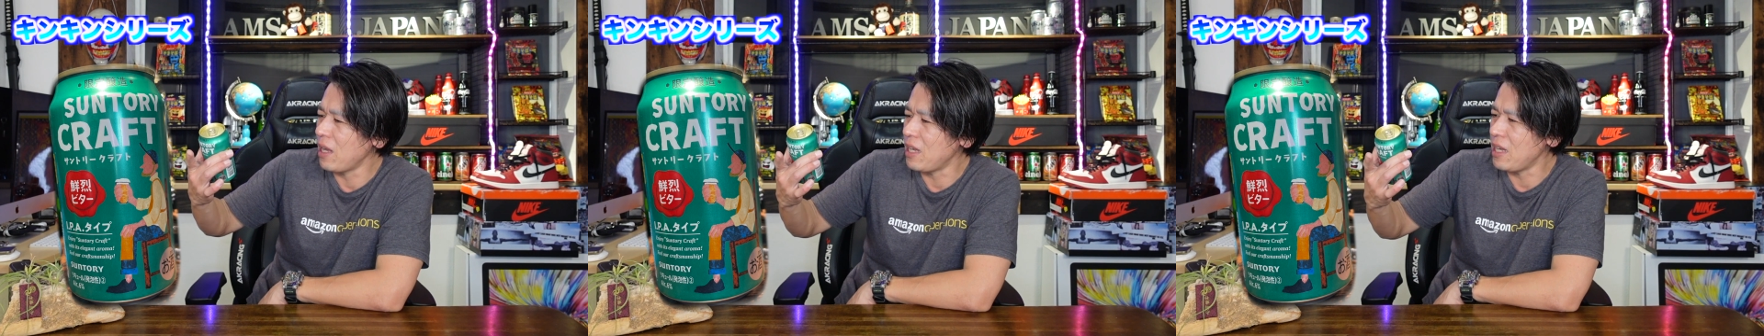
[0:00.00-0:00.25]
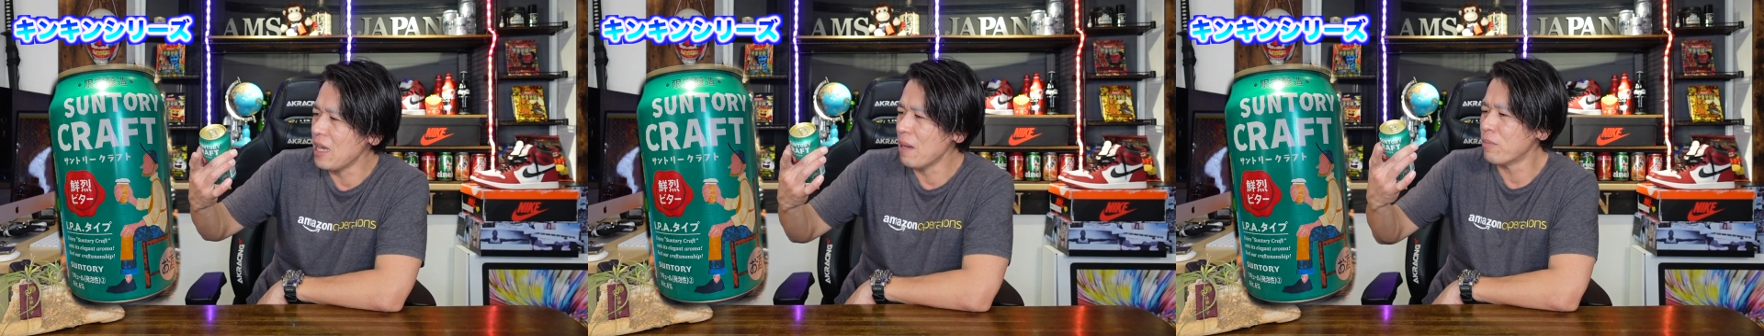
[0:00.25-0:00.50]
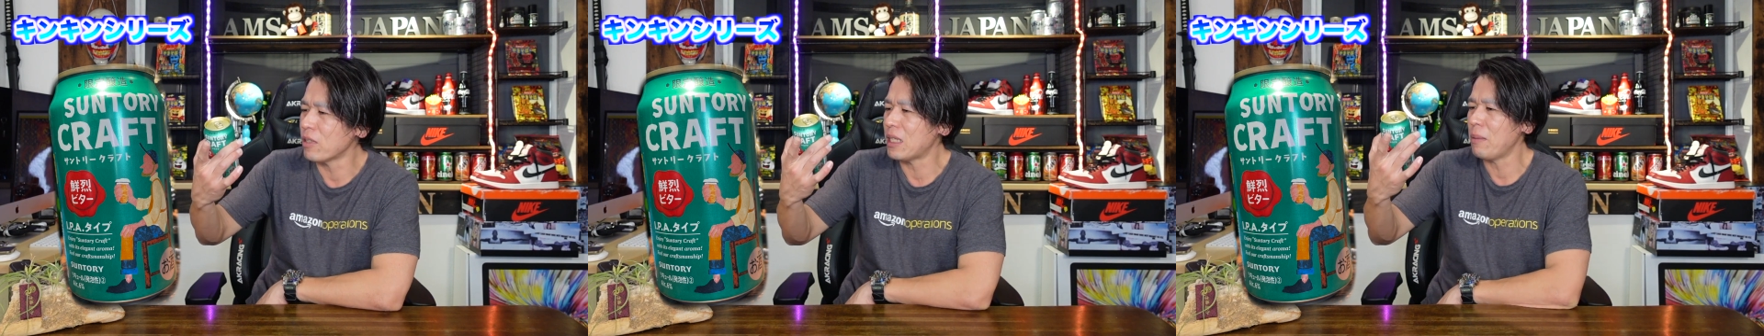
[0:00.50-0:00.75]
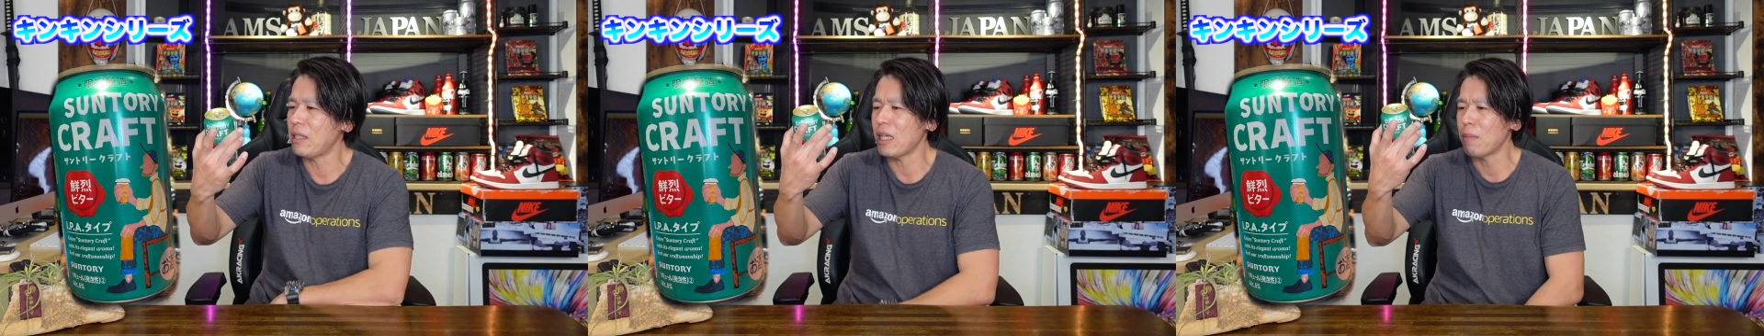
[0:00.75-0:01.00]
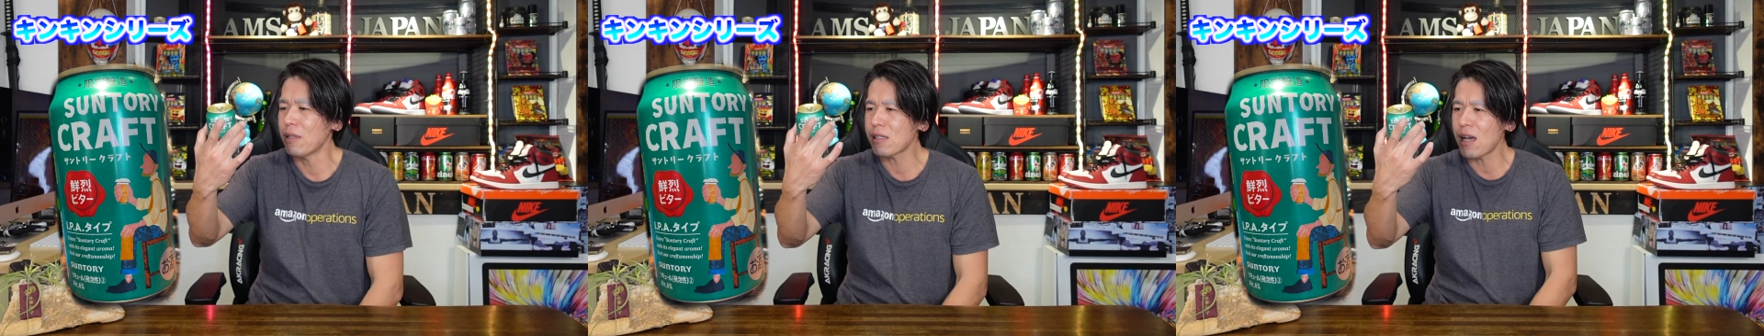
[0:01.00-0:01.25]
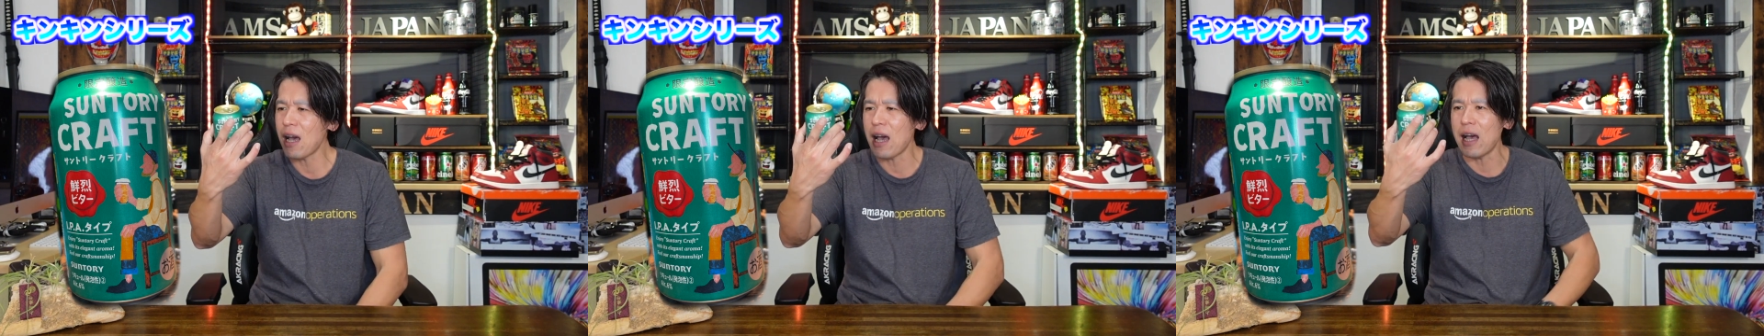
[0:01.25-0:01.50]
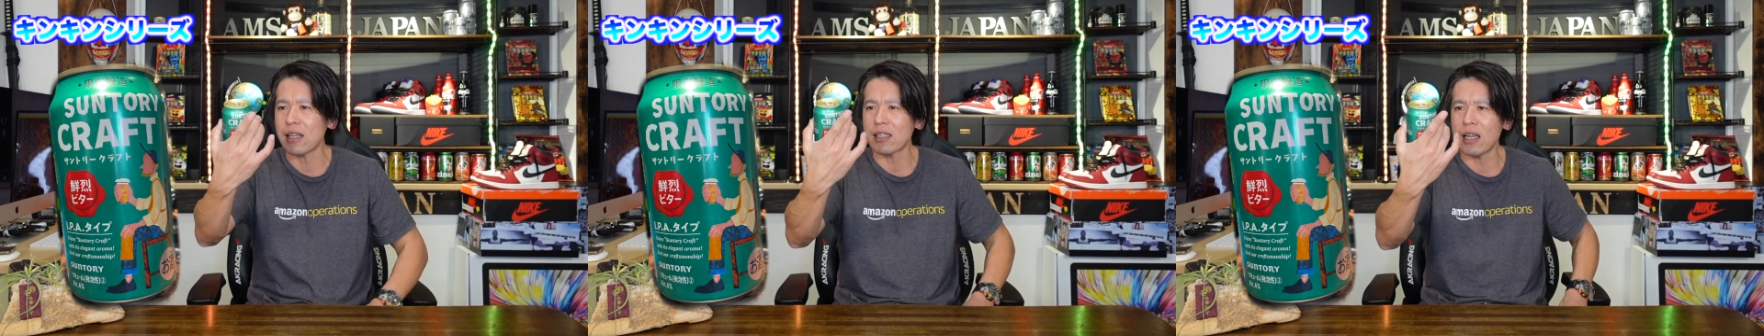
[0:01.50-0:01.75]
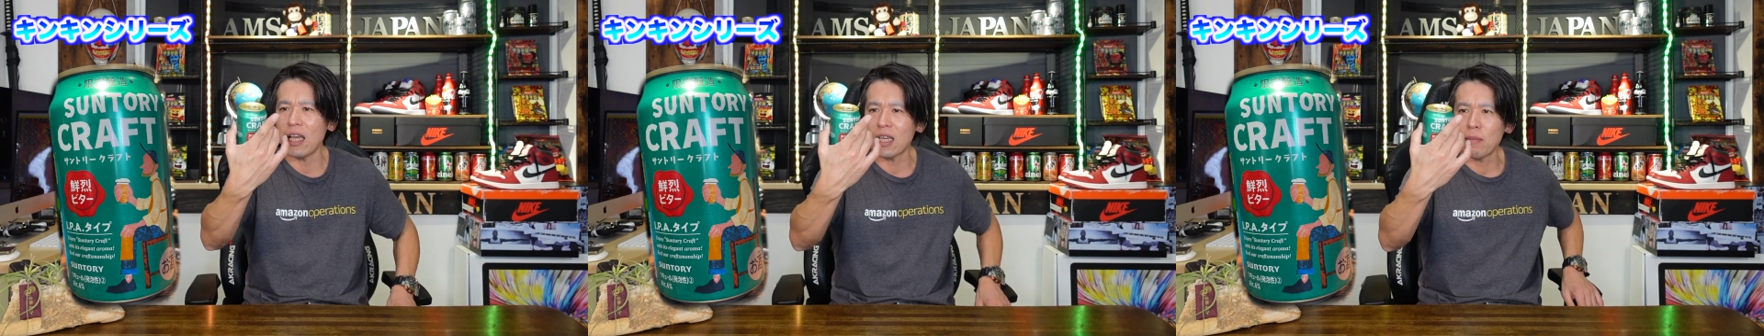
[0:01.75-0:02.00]
あいいやぶっ決めていきますか
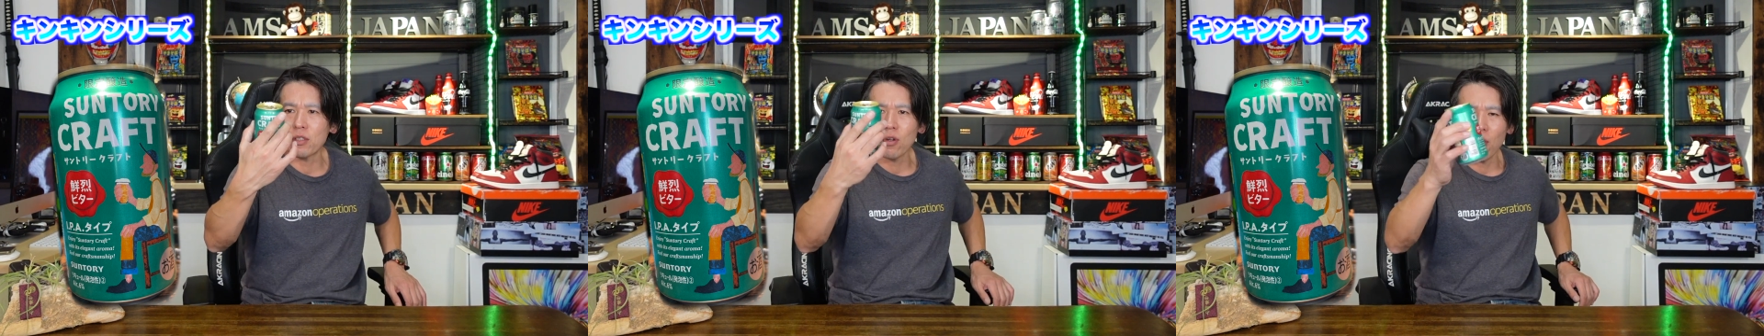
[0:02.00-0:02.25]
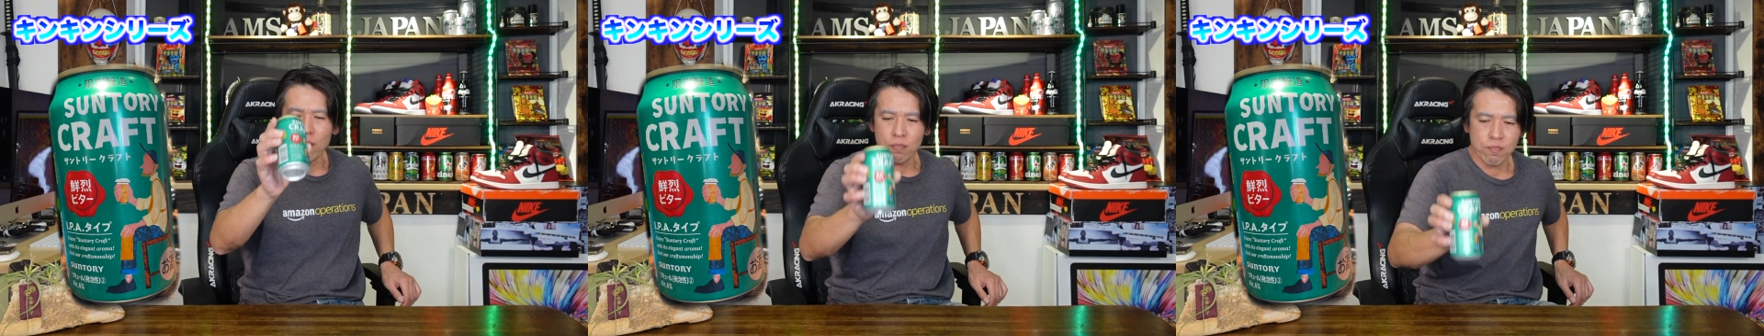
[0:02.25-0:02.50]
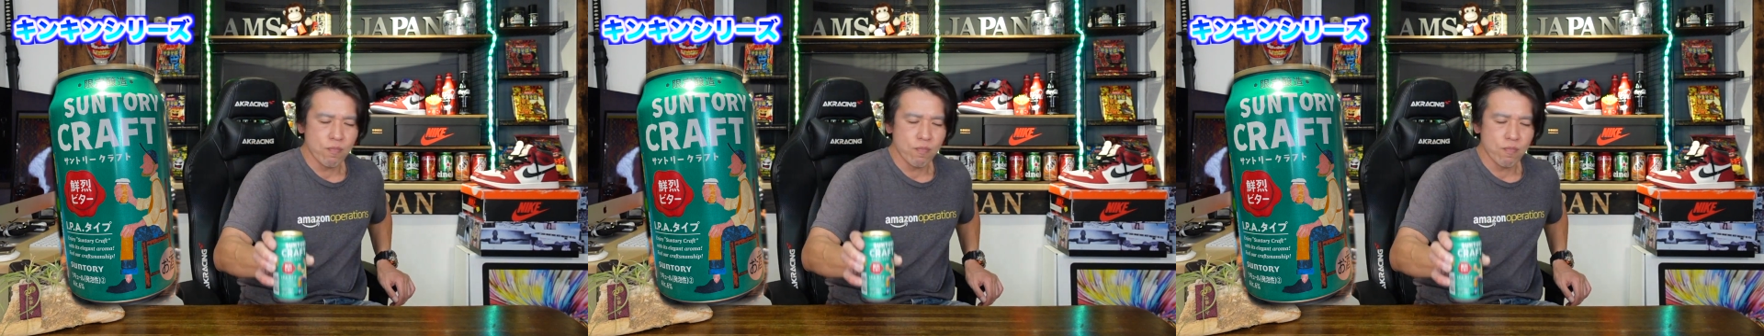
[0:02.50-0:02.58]
さあ行きましょ